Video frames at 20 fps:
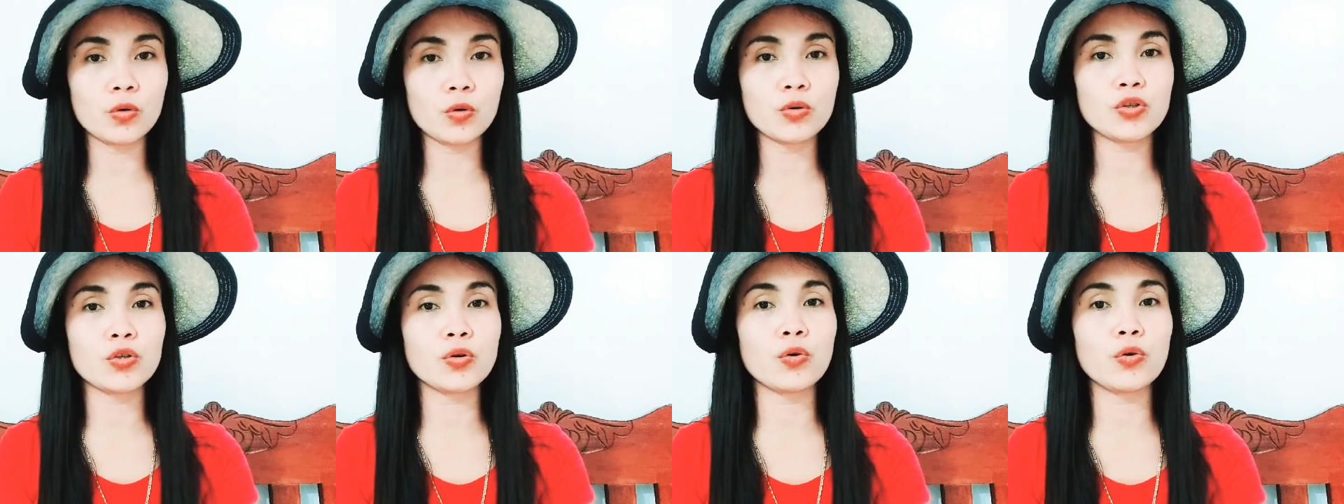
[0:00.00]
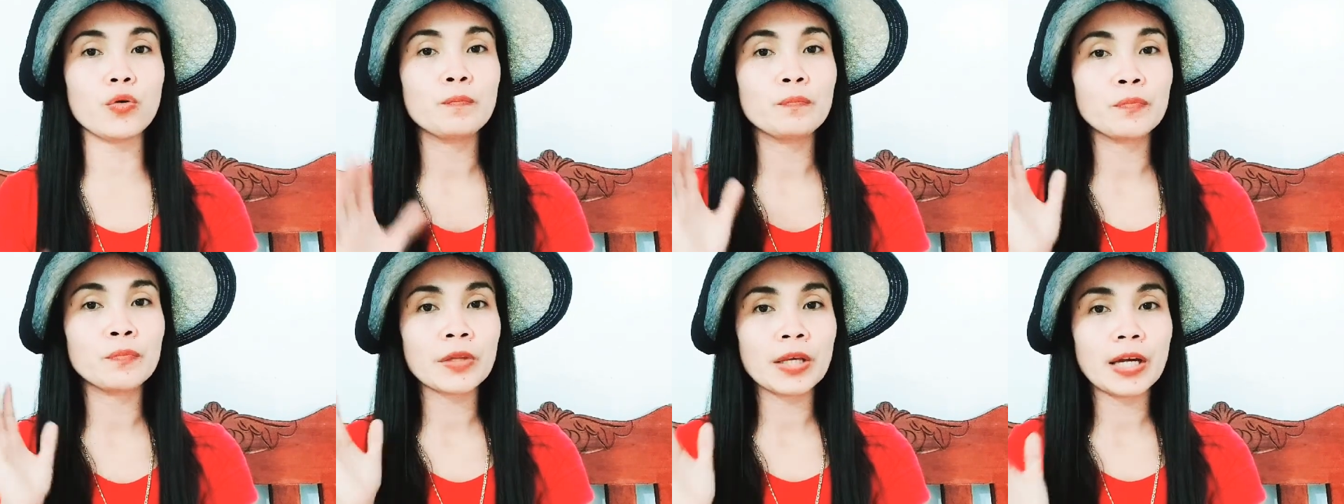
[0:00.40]
So,
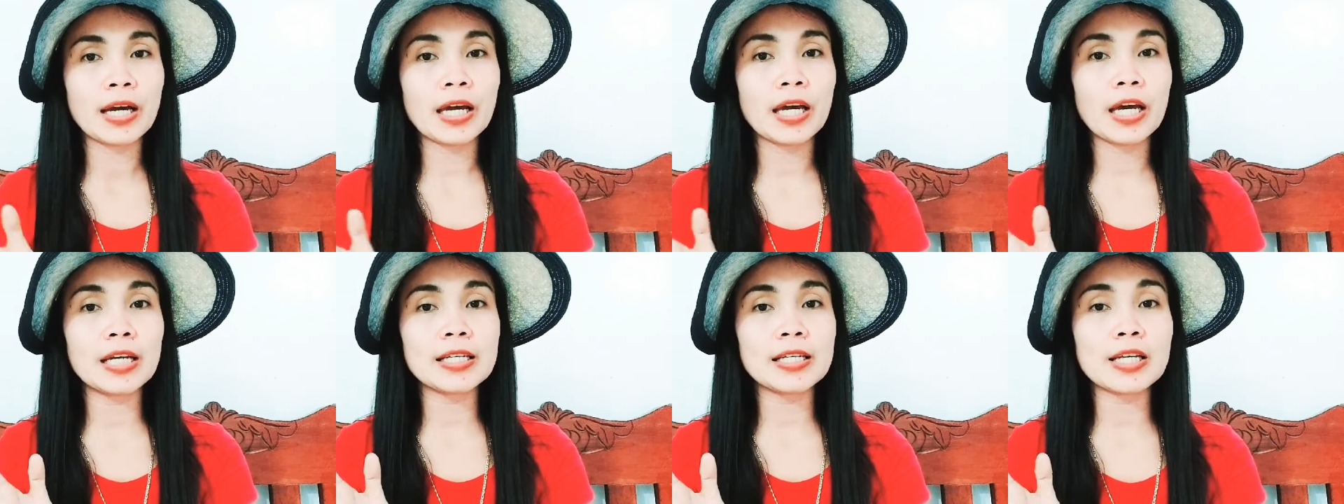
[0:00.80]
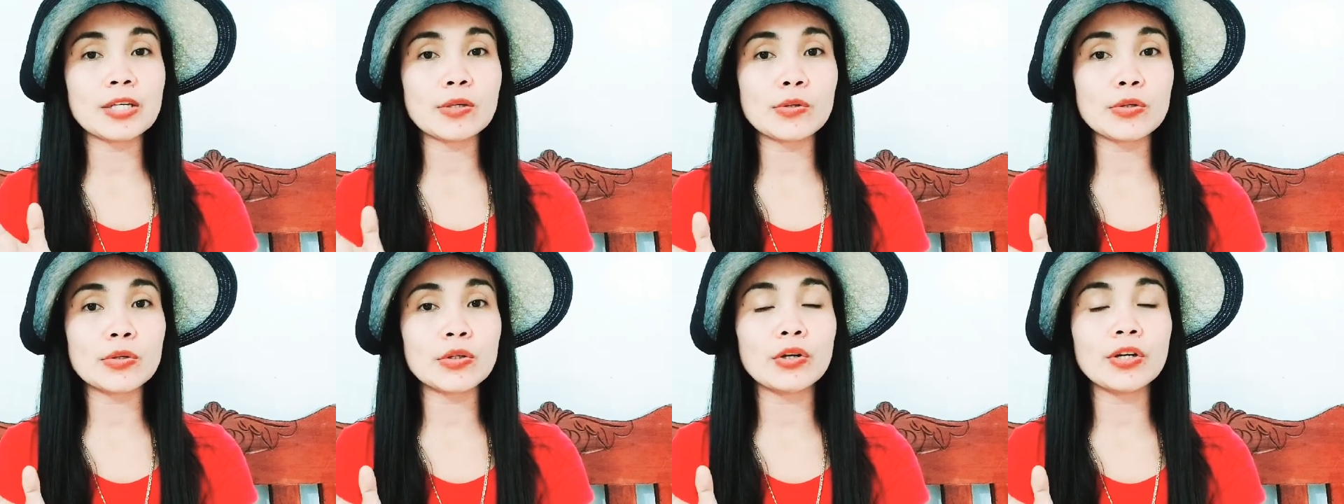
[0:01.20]
isa
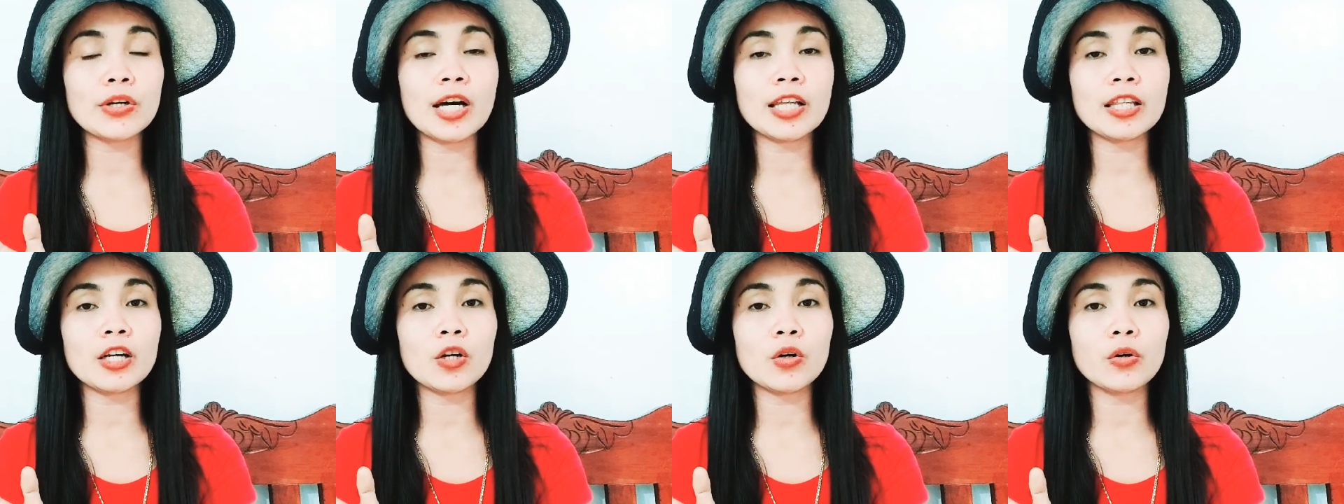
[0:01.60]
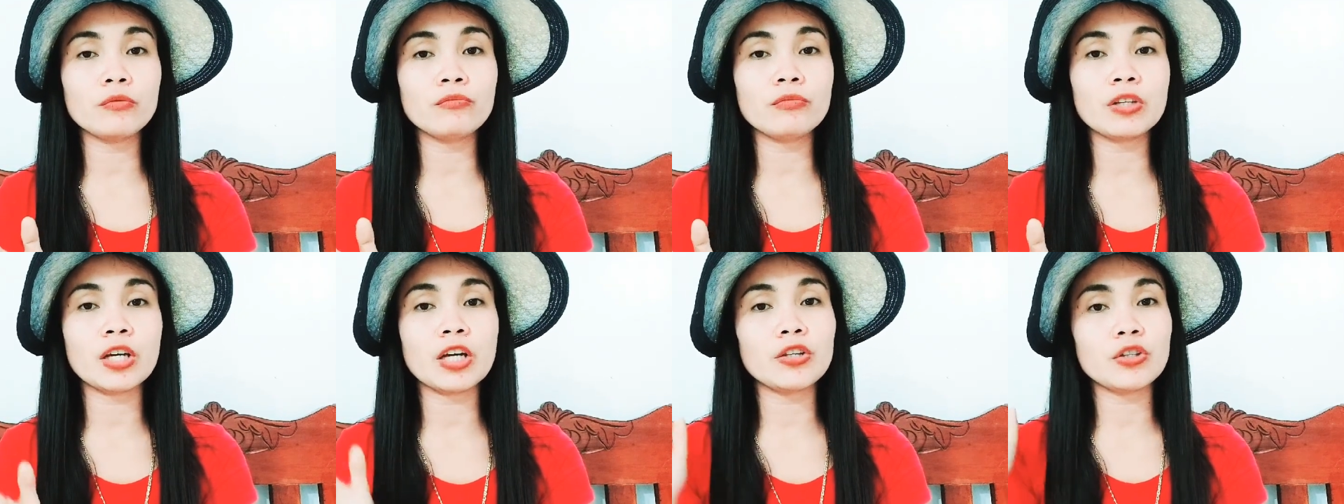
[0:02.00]
susunod natin
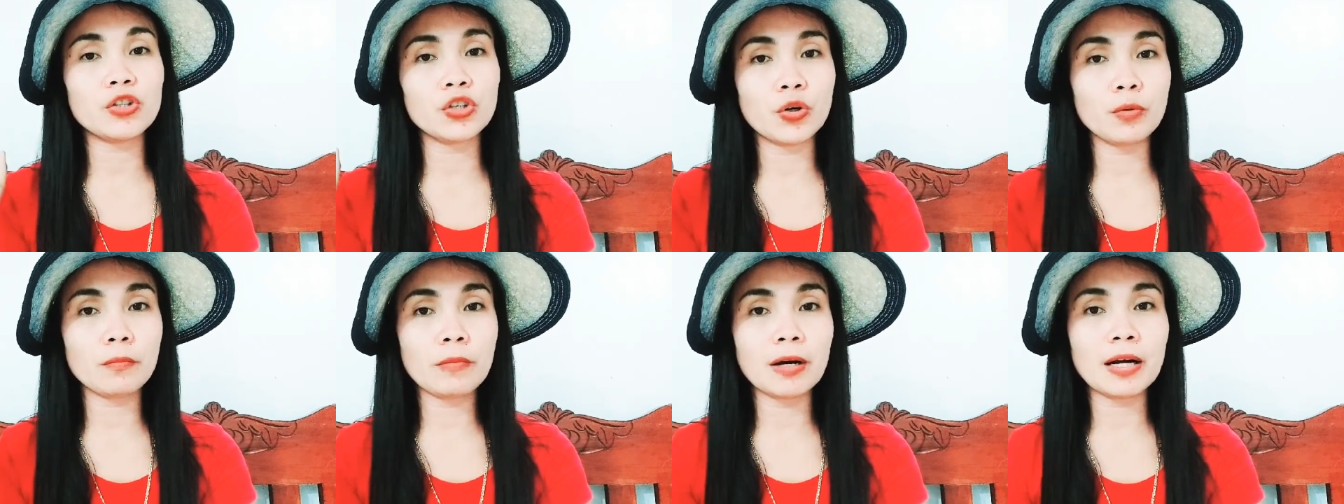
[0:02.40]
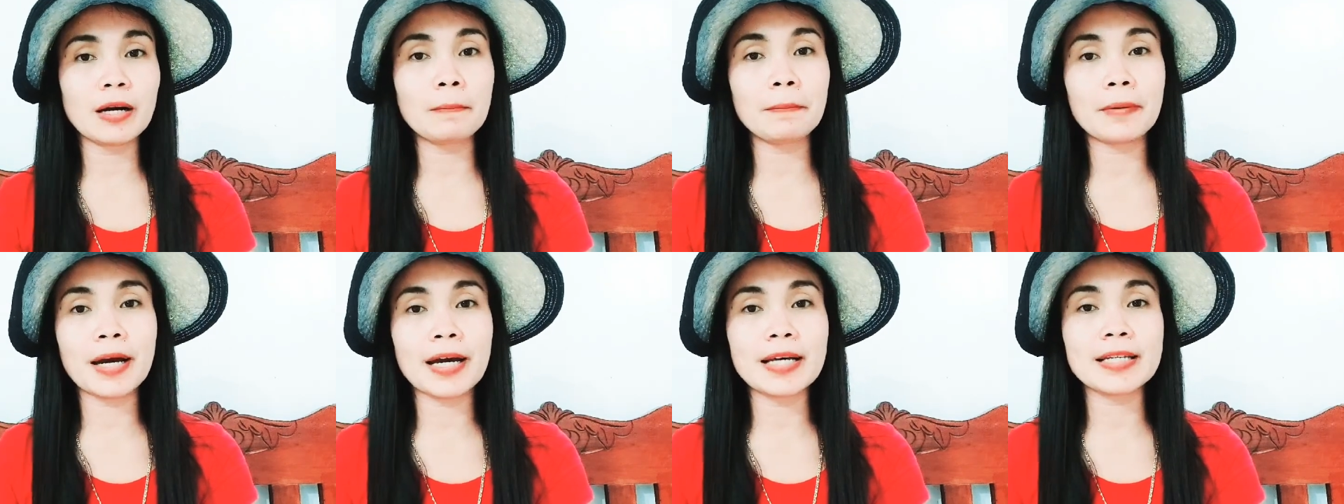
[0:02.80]
content yung mga
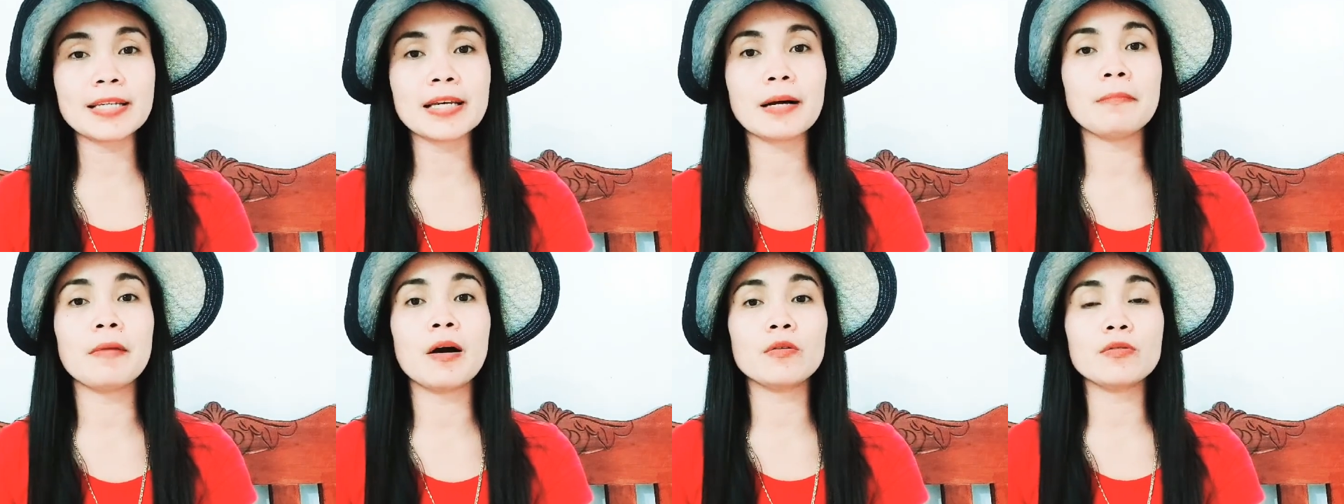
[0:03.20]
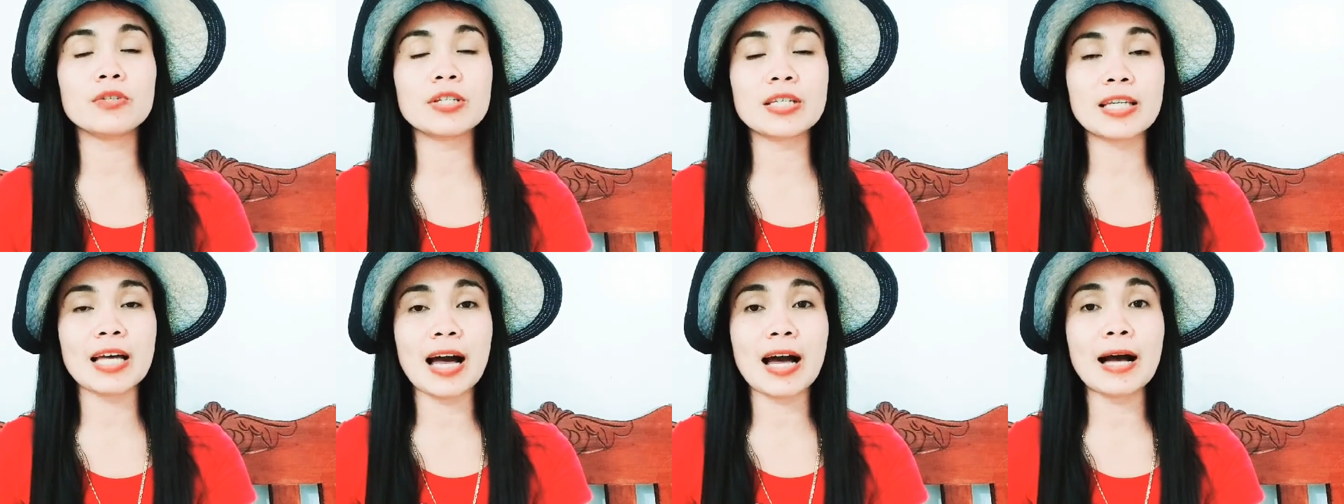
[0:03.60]
price about
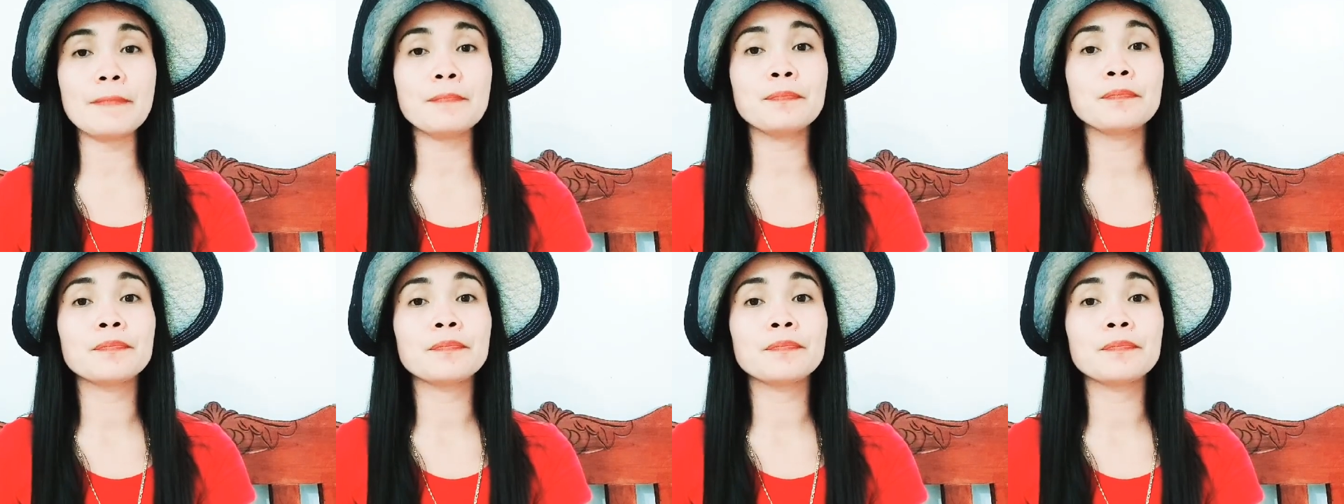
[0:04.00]
sa